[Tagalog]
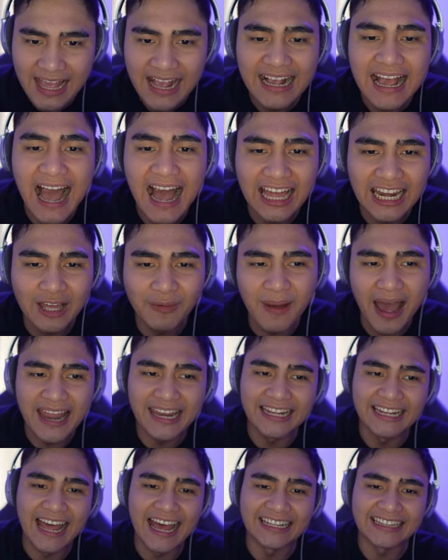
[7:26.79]

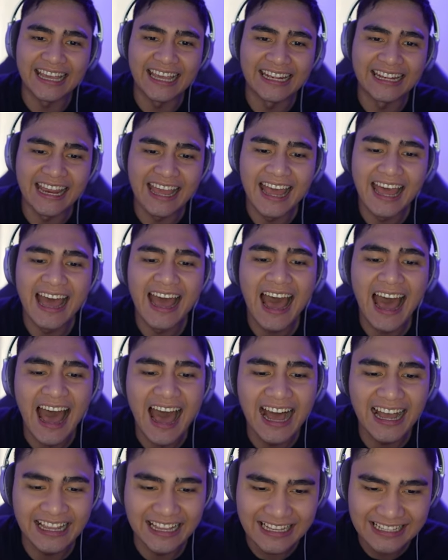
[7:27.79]
Kakalabanin natin
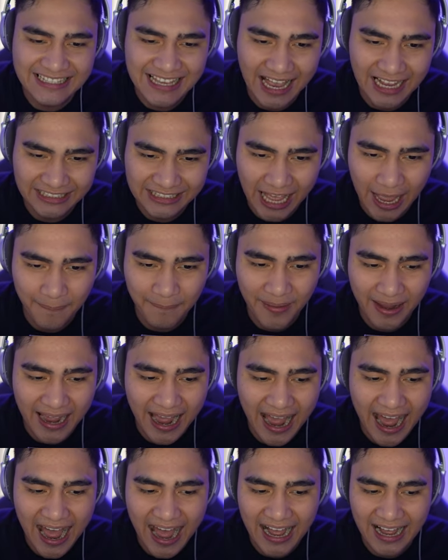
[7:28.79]
ang isang
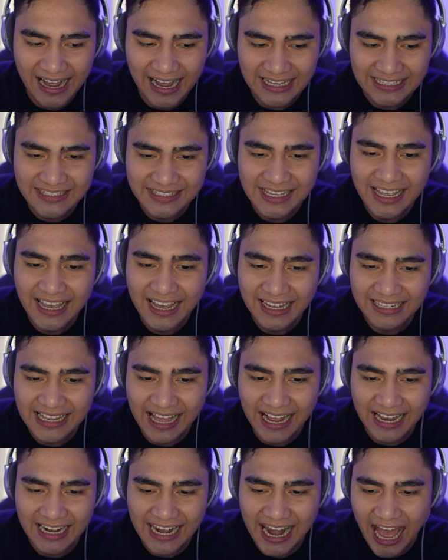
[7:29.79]
napakaakas
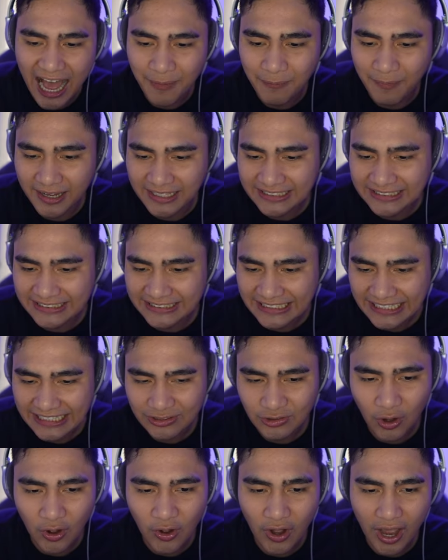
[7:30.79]
na kalaban
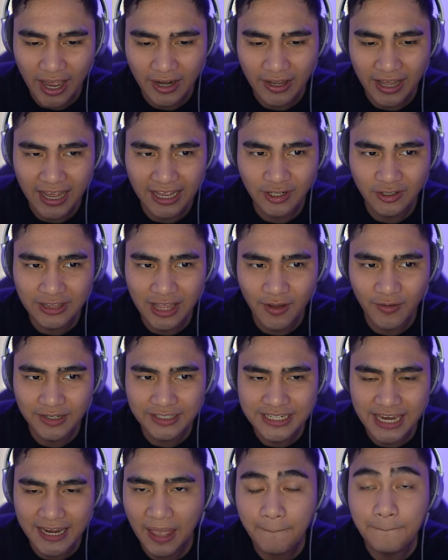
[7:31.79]
dito. A- ano tawag
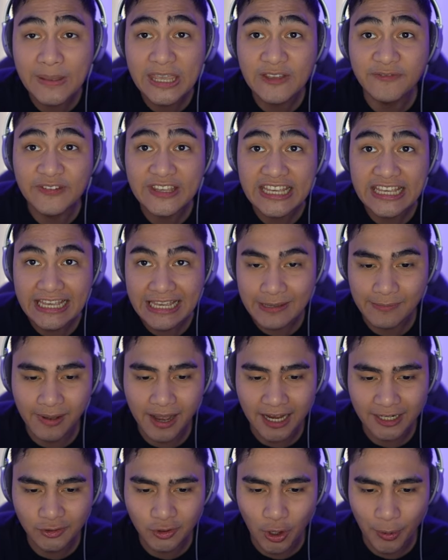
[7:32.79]
dyan? PvE
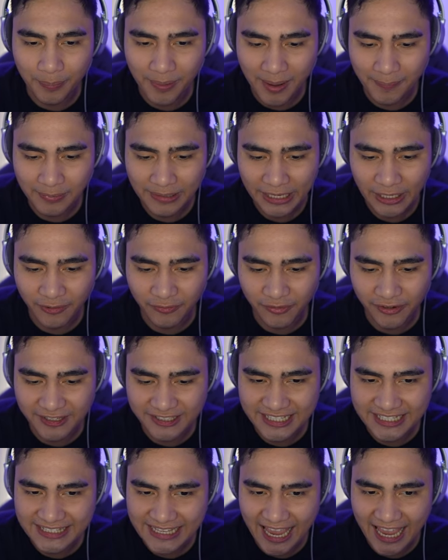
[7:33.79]
mga tropa, player
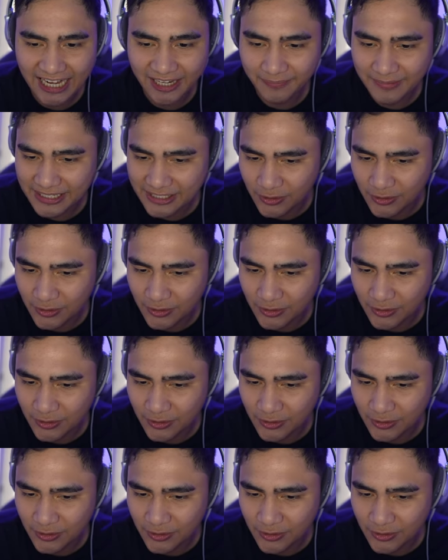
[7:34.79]
versus enemy.